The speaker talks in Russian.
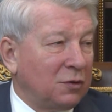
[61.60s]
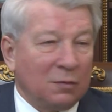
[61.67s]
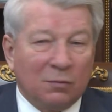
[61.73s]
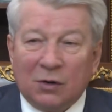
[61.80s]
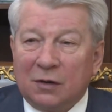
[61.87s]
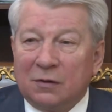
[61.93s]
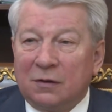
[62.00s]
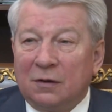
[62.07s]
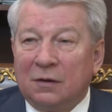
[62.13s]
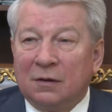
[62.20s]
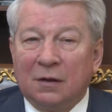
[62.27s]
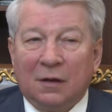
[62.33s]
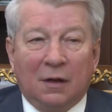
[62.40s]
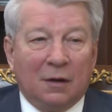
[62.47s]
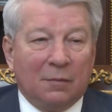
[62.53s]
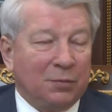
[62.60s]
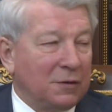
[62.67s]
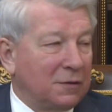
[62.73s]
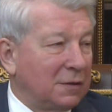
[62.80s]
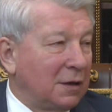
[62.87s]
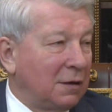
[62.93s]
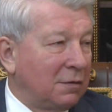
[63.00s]
это мы хотели
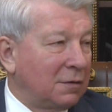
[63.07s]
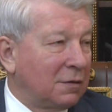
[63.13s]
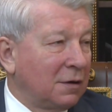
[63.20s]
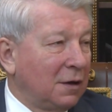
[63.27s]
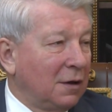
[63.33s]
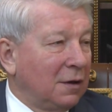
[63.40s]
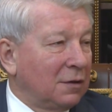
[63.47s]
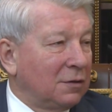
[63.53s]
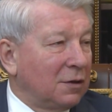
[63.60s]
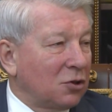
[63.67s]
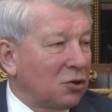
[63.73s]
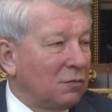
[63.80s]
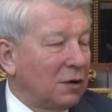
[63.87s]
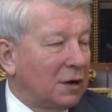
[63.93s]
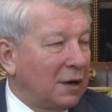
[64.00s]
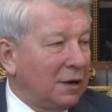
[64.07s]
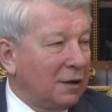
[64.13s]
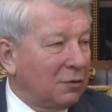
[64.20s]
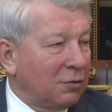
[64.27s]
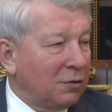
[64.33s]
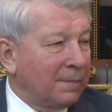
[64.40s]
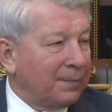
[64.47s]
представить нашего
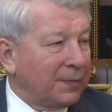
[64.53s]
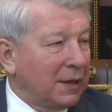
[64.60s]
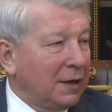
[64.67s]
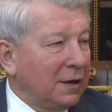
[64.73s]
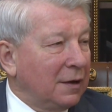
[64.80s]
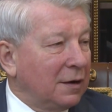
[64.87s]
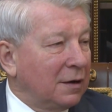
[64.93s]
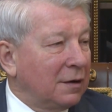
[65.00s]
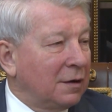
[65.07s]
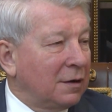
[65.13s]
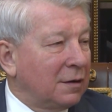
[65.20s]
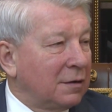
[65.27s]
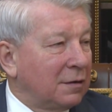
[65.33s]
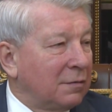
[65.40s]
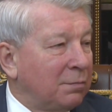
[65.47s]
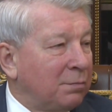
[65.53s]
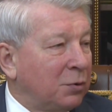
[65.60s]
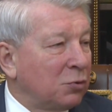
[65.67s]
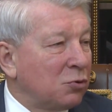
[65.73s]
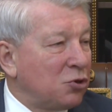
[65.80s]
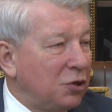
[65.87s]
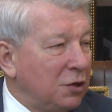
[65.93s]
коллегу, угу. э,
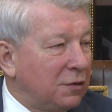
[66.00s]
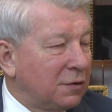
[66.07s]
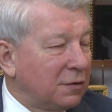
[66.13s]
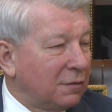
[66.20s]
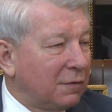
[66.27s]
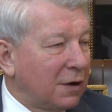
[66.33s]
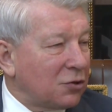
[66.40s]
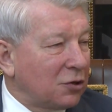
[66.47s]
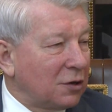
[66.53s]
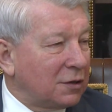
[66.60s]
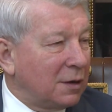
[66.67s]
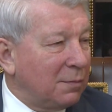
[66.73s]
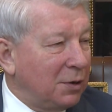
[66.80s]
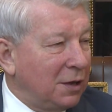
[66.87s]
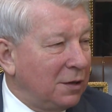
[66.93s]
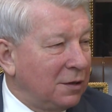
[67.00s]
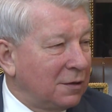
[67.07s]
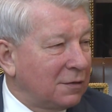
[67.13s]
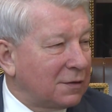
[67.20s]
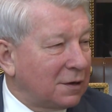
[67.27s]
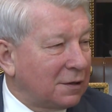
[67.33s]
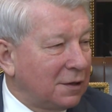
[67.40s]
получить ваше одобрение
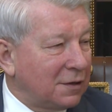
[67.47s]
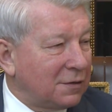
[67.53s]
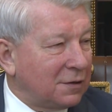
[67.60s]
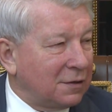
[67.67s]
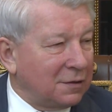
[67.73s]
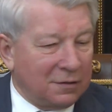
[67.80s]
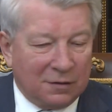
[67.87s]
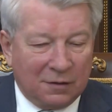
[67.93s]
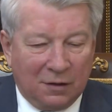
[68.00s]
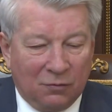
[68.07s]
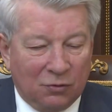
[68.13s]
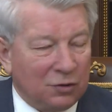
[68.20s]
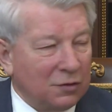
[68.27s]
и согласие на его